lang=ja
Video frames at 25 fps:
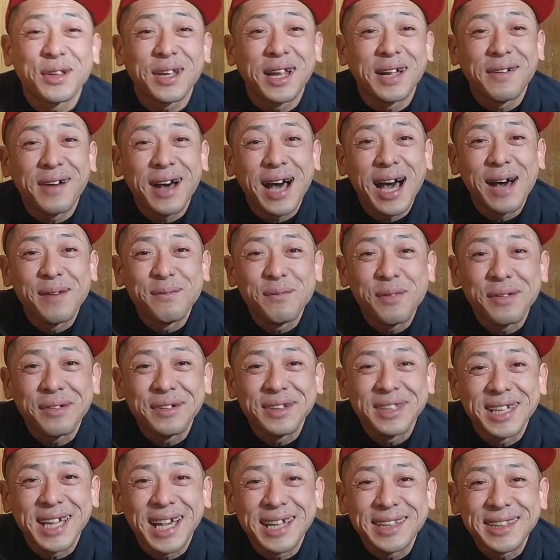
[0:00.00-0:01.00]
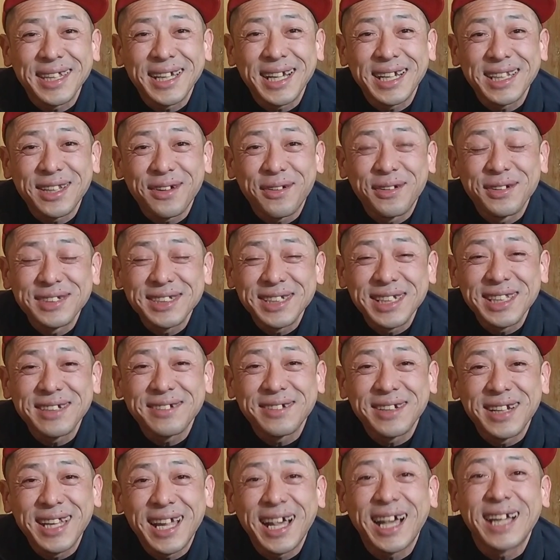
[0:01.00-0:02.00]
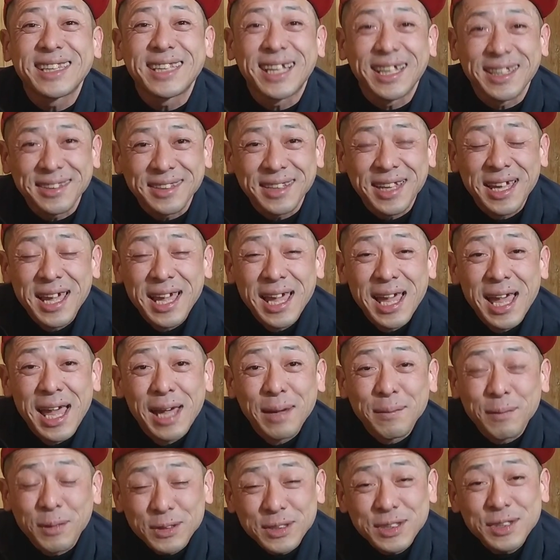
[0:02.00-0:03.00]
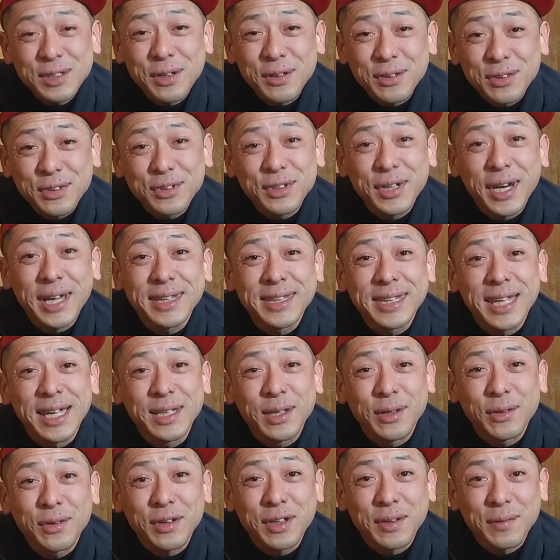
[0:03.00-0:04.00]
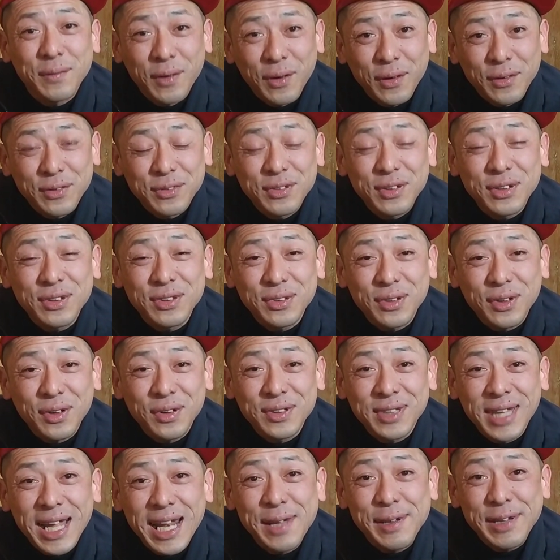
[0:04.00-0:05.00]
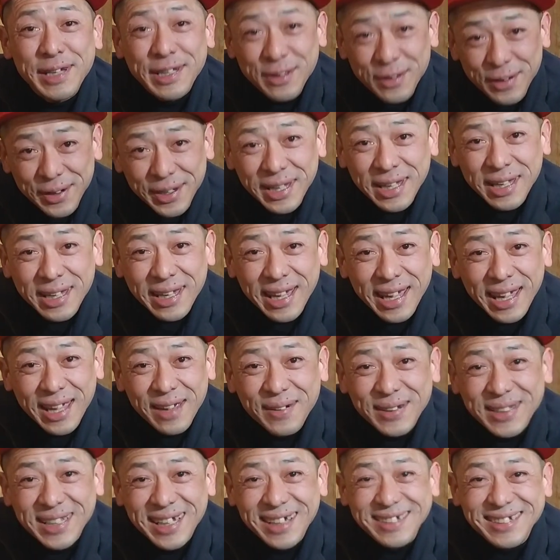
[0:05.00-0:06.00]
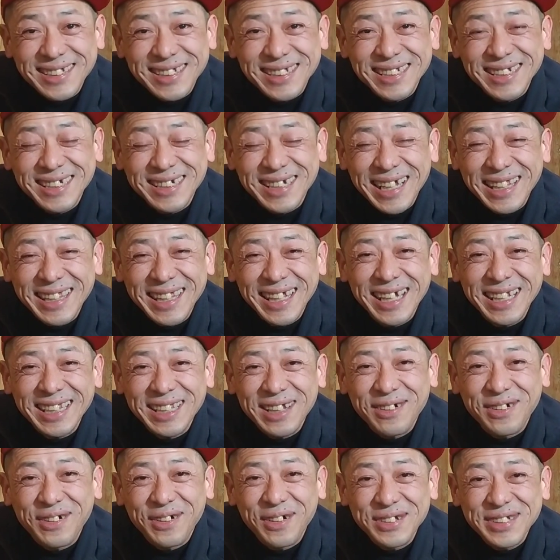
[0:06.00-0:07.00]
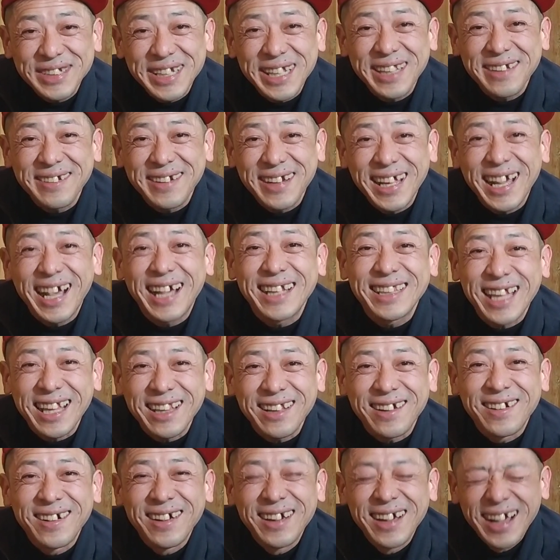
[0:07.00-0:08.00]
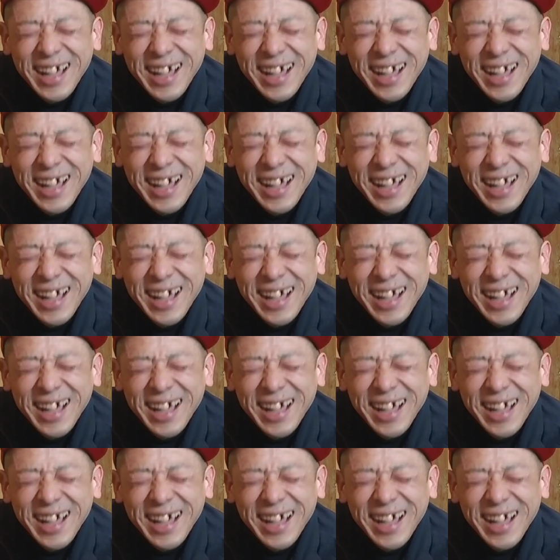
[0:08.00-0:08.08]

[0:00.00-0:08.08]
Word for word: 人は僕に稼ぎ方を教えてくれなかったですもちろん18歳の時もずっと誰一人、えー、私に稼ぎ方を教えてくれなかったと